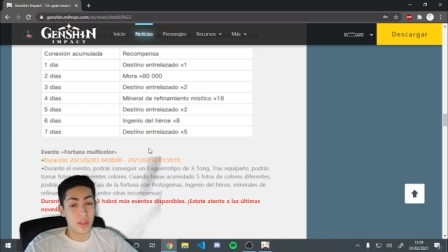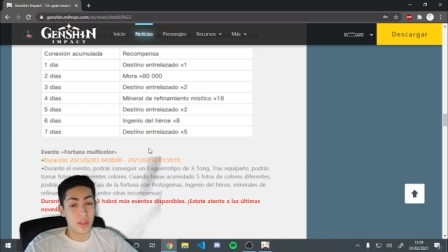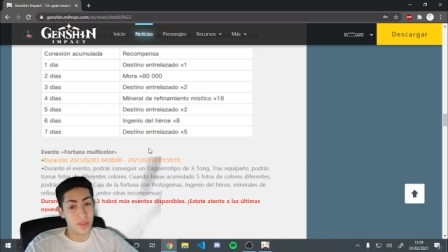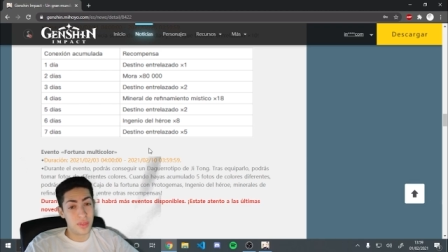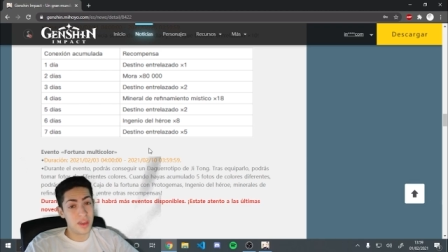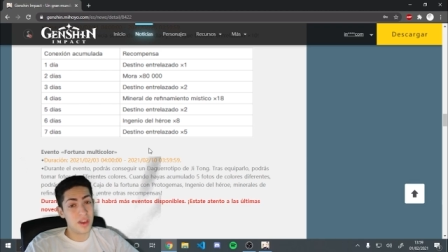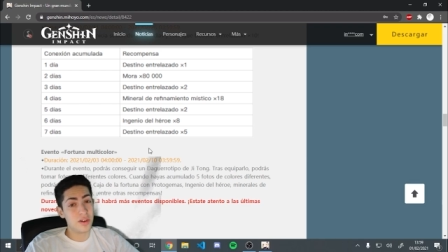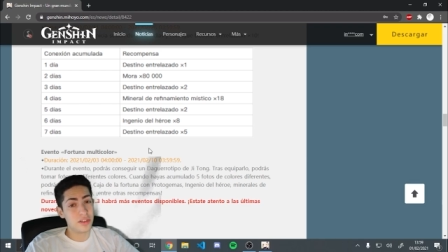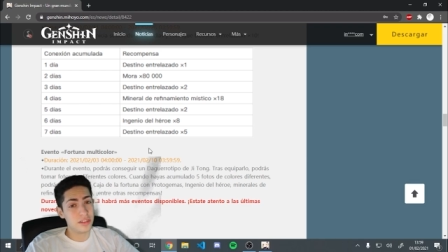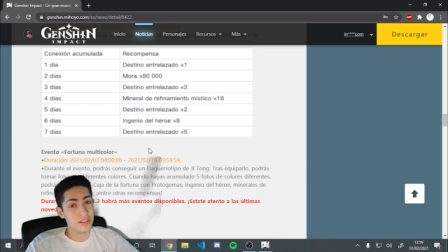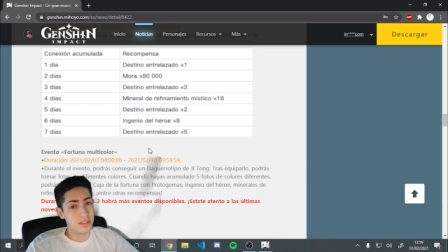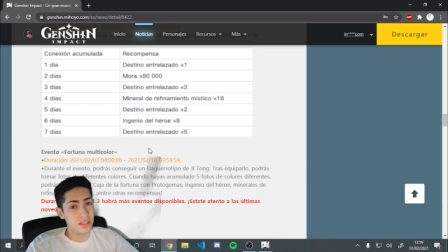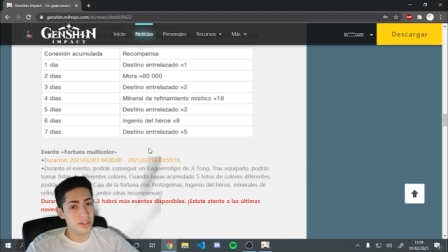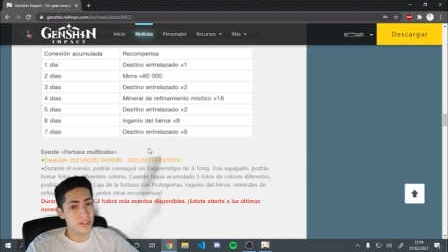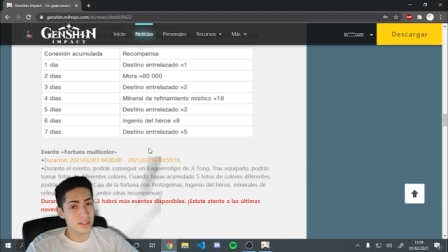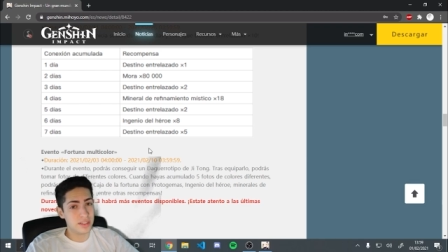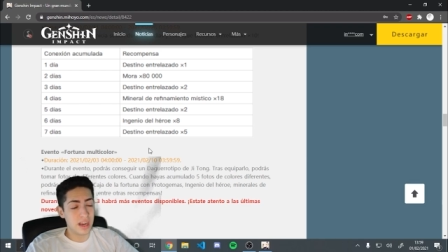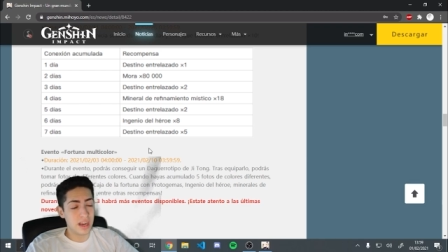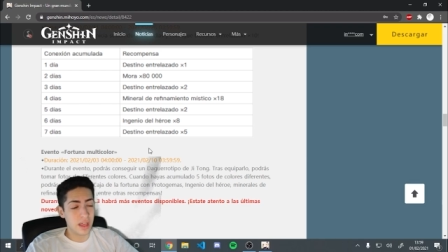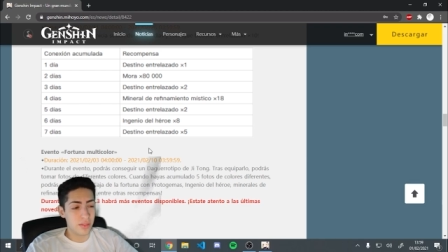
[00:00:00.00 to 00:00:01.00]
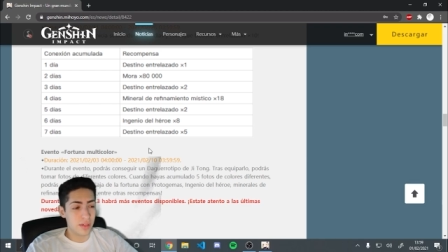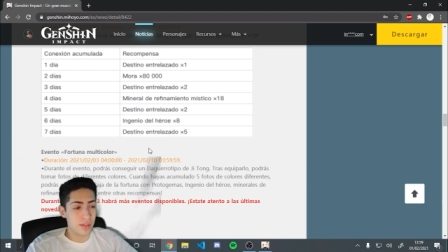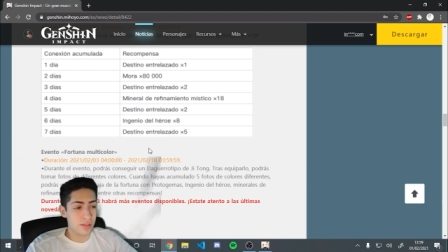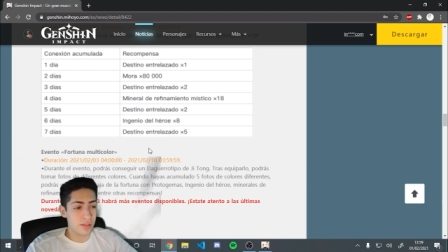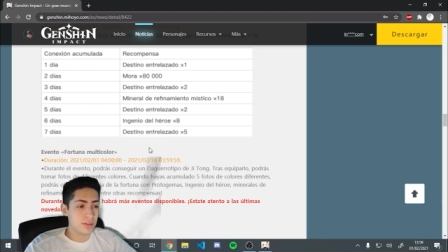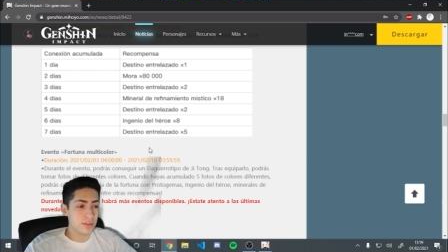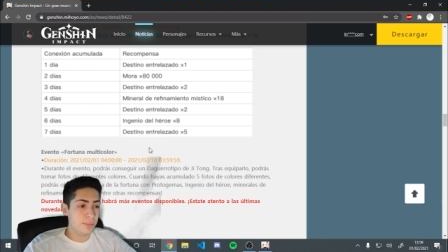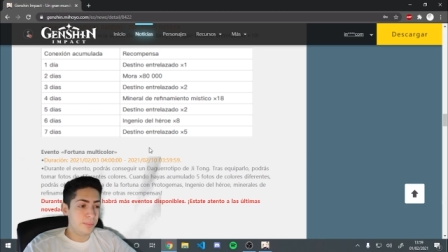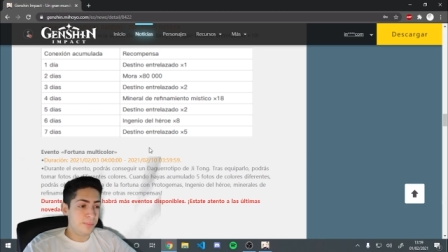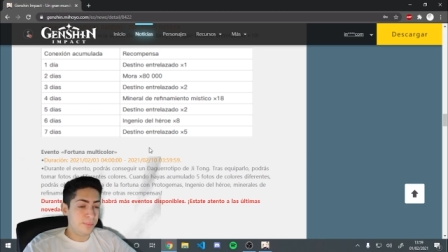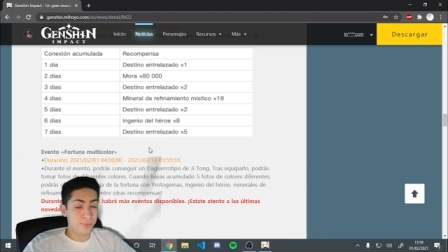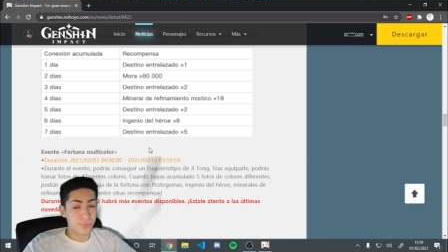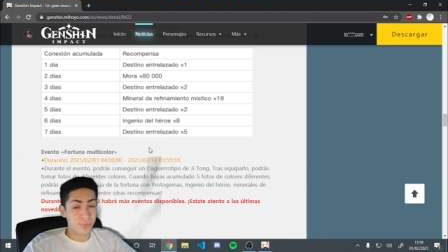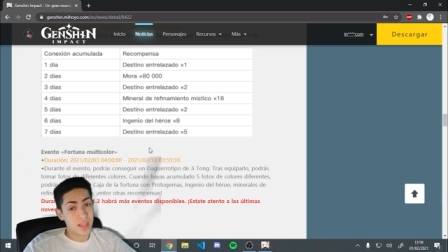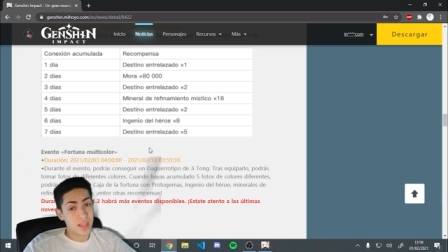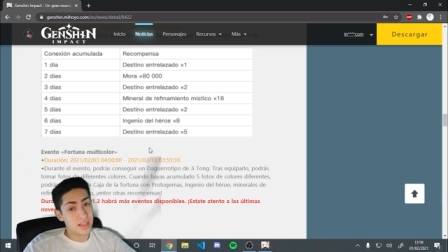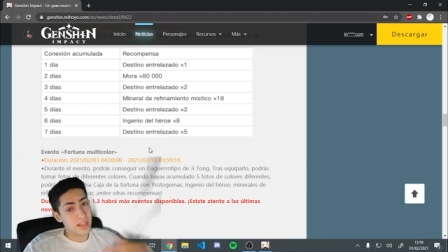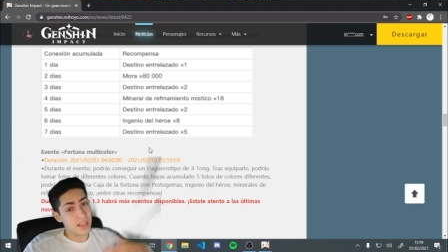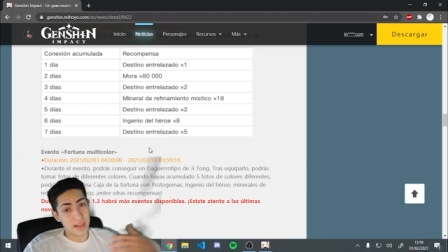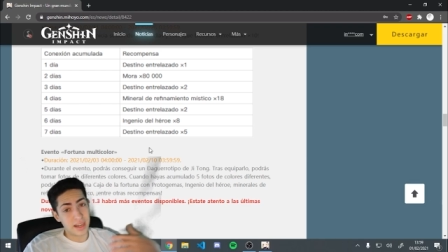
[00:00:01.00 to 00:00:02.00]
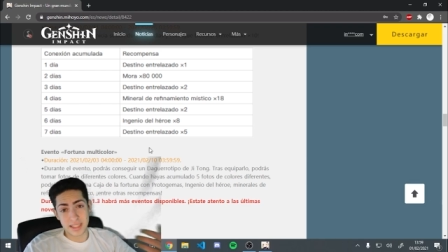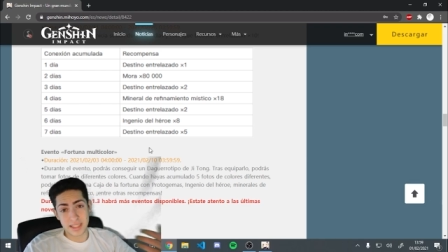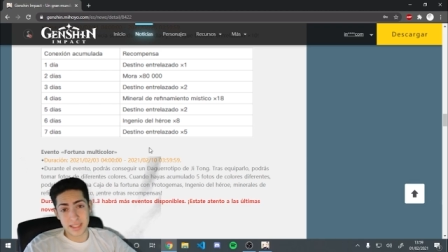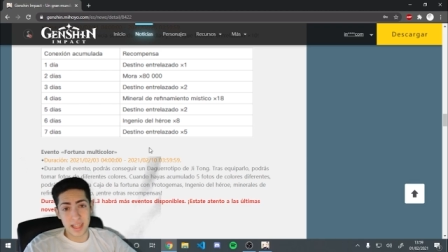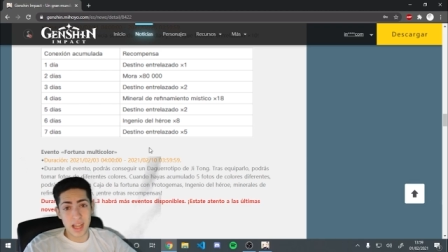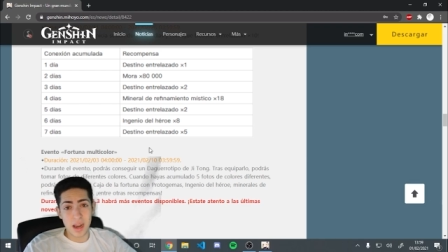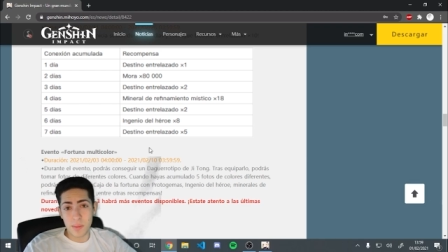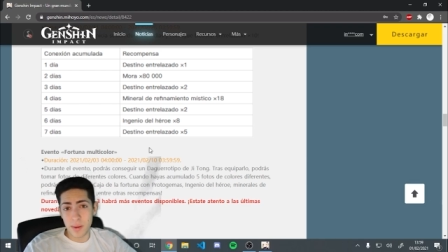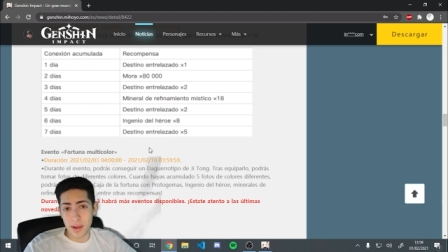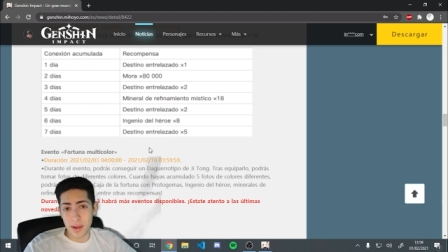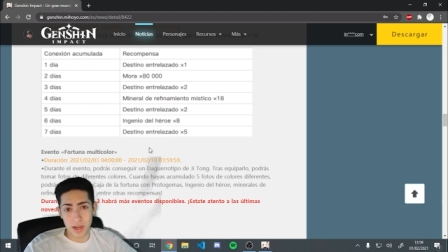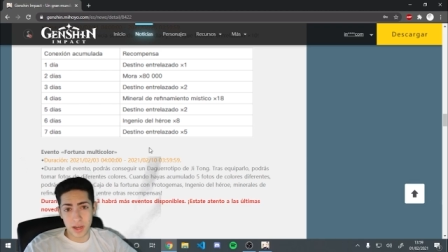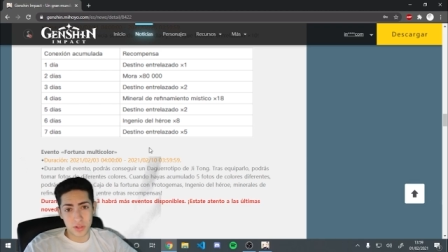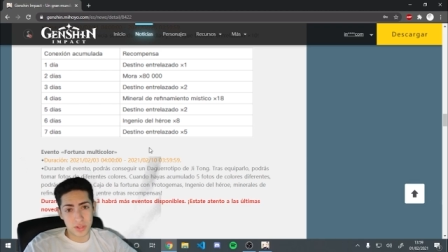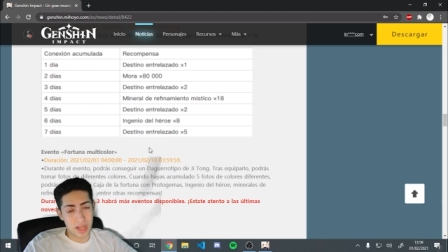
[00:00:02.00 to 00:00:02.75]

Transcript: 5 destinos entrelazados, se resetea el banner,